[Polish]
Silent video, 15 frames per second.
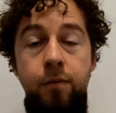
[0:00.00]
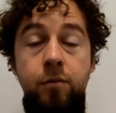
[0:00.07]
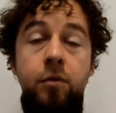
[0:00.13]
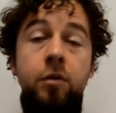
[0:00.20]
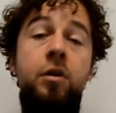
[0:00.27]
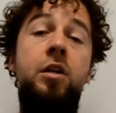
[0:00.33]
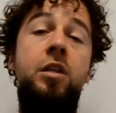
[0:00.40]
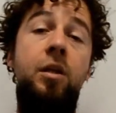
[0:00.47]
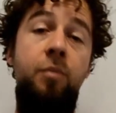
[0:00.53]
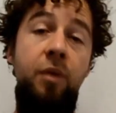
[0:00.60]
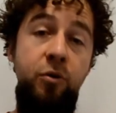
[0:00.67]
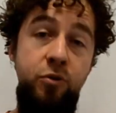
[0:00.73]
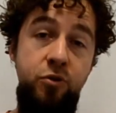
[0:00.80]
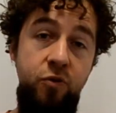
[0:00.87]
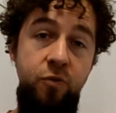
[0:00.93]
No i ten
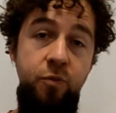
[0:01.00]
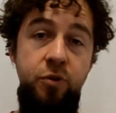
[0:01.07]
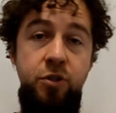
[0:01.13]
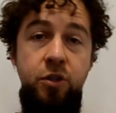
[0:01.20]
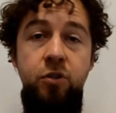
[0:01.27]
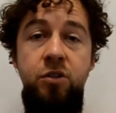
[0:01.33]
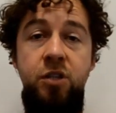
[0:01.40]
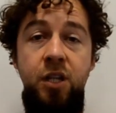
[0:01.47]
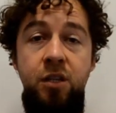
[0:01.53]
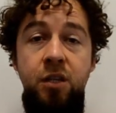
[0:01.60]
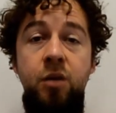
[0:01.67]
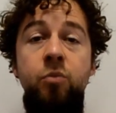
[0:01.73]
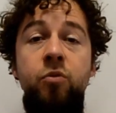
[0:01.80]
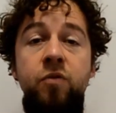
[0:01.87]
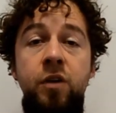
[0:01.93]
mały żółw poszedł do taty
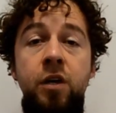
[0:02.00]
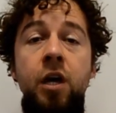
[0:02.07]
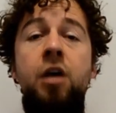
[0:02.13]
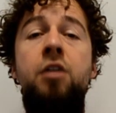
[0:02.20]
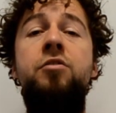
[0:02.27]
i mówi